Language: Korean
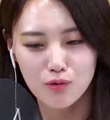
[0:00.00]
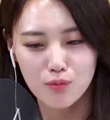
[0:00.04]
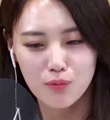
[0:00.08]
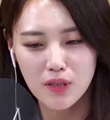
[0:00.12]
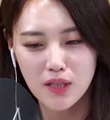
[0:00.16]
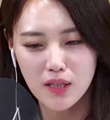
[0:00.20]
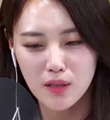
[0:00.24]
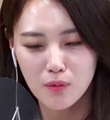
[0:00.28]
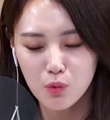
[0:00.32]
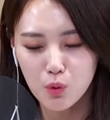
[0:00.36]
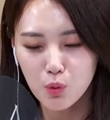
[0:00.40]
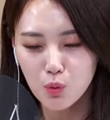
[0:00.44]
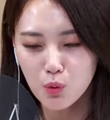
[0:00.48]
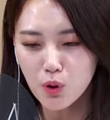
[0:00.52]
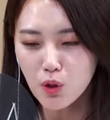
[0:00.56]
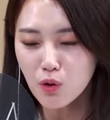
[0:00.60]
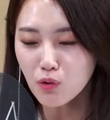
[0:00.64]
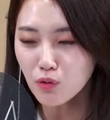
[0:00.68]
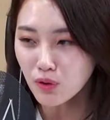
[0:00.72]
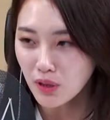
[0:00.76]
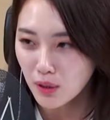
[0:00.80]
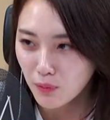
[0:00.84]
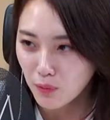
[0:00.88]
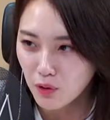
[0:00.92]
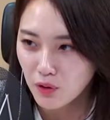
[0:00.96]
국민의힘
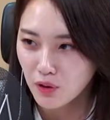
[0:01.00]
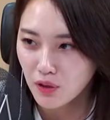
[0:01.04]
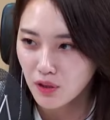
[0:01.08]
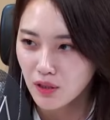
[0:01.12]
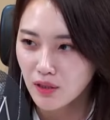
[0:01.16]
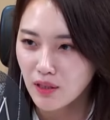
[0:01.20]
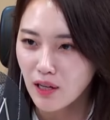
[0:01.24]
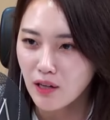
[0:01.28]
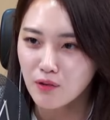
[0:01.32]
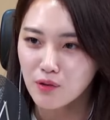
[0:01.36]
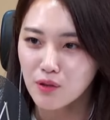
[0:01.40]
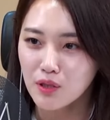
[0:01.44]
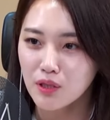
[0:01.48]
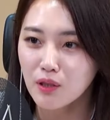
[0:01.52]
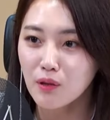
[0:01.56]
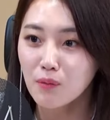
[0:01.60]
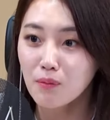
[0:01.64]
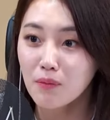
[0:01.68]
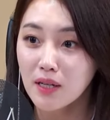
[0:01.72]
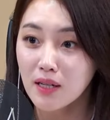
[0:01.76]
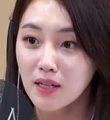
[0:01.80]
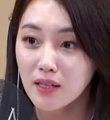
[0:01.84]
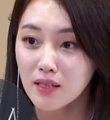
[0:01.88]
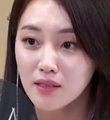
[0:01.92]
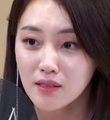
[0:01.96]
송영 대변인이 나와서 이런
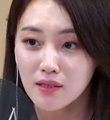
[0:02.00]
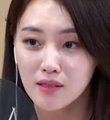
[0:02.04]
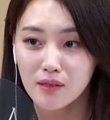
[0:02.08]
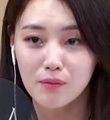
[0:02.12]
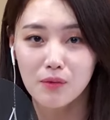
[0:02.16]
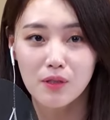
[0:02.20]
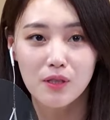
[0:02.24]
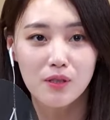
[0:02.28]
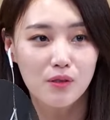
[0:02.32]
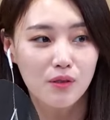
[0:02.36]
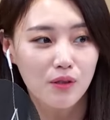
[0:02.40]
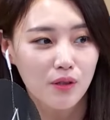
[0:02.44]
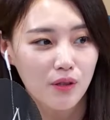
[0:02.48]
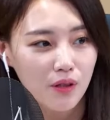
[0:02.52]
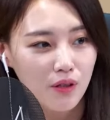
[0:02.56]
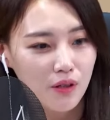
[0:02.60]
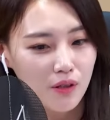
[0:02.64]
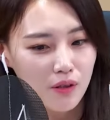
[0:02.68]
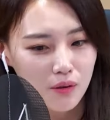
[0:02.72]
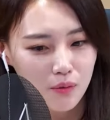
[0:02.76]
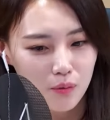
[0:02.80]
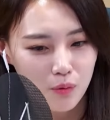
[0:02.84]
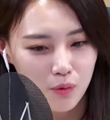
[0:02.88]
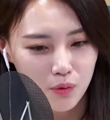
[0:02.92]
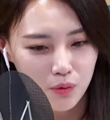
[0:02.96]
말씀을
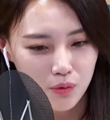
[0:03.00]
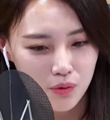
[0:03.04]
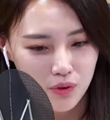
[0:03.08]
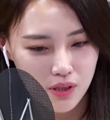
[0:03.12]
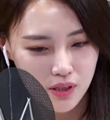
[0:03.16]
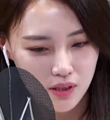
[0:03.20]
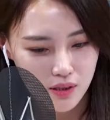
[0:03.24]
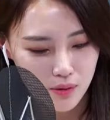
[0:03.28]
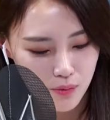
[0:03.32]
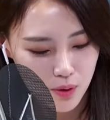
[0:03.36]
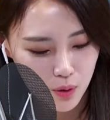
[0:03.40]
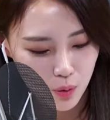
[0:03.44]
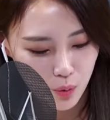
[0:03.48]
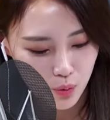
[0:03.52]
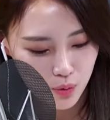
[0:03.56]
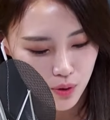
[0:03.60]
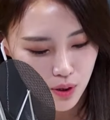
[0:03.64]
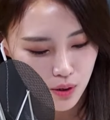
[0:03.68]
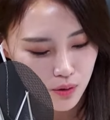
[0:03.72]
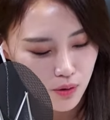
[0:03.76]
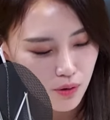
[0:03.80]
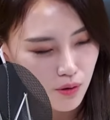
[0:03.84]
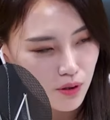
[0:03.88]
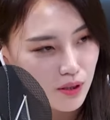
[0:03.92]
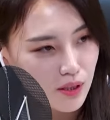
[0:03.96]
했어요. 뭐 지금의
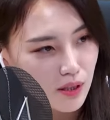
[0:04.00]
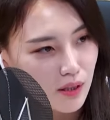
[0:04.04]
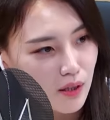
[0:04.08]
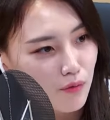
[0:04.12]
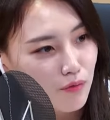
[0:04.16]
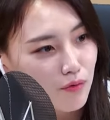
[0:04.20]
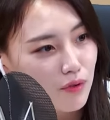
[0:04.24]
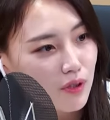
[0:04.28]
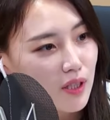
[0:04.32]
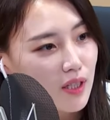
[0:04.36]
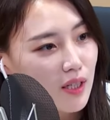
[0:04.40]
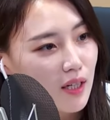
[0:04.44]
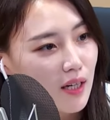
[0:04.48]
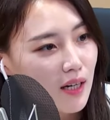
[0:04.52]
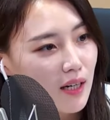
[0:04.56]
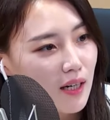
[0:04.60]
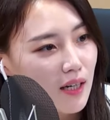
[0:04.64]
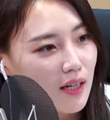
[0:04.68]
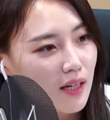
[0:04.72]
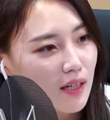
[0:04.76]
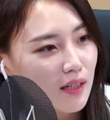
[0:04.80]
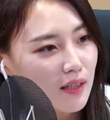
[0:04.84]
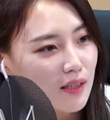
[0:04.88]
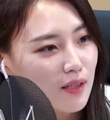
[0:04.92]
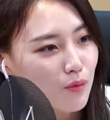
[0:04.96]
녹색정의당의
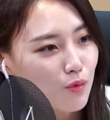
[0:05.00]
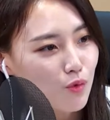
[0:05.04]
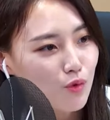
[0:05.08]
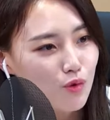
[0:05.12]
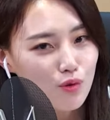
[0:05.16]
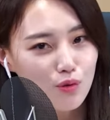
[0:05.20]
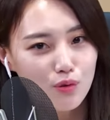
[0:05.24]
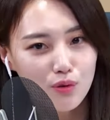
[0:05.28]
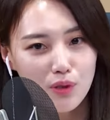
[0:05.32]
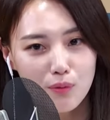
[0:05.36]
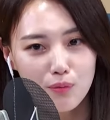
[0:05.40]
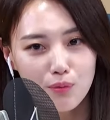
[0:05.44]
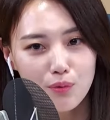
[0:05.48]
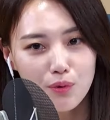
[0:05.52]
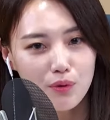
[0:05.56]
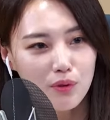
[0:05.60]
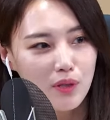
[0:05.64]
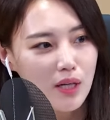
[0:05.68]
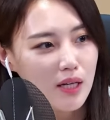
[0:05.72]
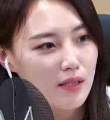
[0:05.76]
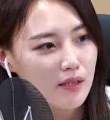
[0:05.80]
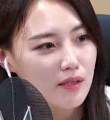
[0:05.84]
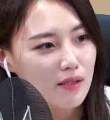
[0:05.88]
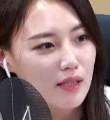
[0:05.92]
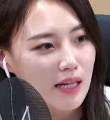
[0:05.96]
위기가 김준호 대표
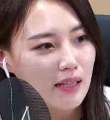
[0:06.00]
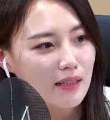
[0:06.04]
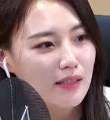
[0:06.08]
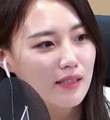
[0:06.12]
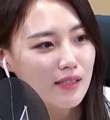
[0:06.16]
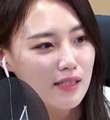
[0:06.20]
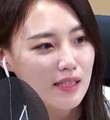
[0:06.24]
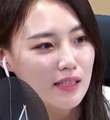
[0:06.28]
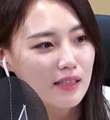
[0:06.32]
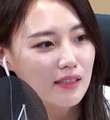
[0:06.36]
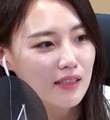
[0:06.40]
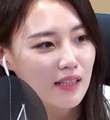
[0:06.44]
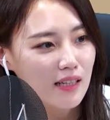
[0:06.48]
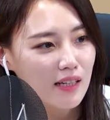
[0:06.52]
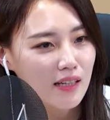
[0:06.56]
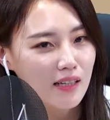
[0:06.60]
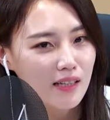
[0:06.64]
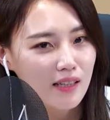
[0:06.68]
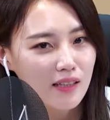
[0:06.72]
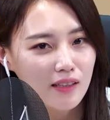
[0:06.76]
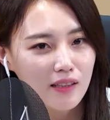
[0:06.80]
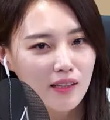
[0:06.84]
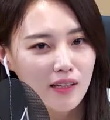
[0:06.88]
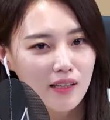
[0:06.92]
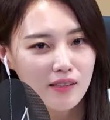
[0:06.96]
탓은 아니지
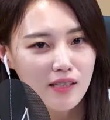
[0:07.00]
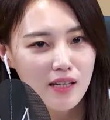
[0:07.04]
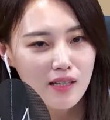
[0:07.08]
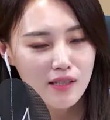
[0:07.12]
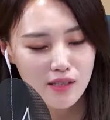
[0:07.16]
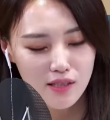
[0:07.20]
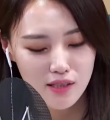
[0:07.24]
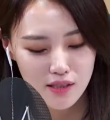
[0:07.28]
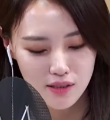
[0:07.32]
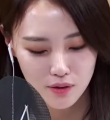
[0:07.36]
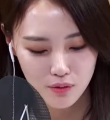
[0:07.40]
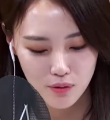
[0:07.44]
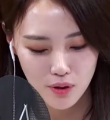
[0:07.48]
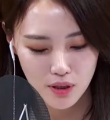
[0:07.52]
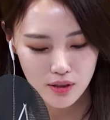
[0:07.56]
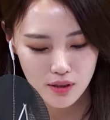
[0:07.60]
않냐. 그러니까 그럼요. 사실